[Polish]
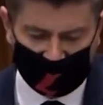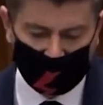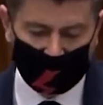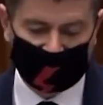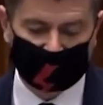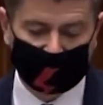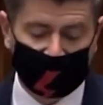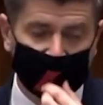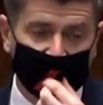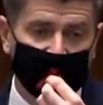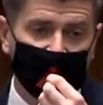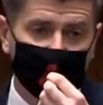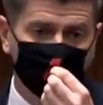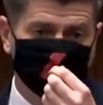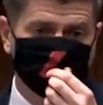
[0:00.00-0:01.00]

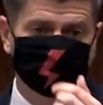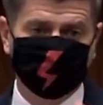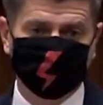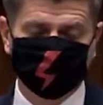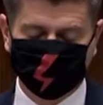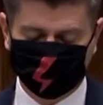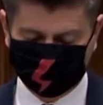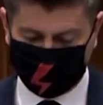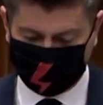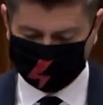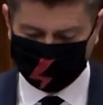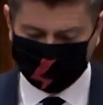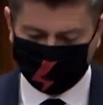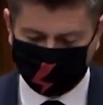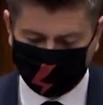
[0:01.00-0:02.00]
sprawiedliwość pod rządami
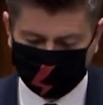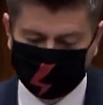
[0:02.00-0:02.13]
orłów